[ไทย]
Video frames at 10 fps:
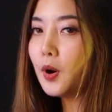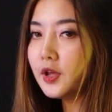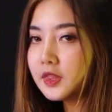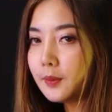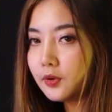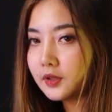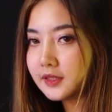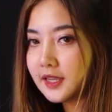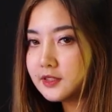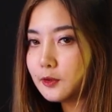พลตำรวจ
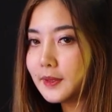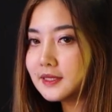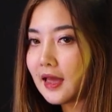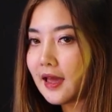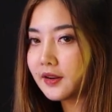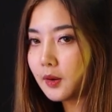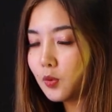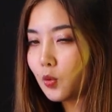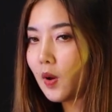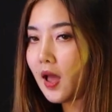ตีสุพิสารระ
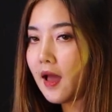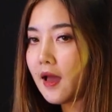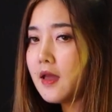บุว่า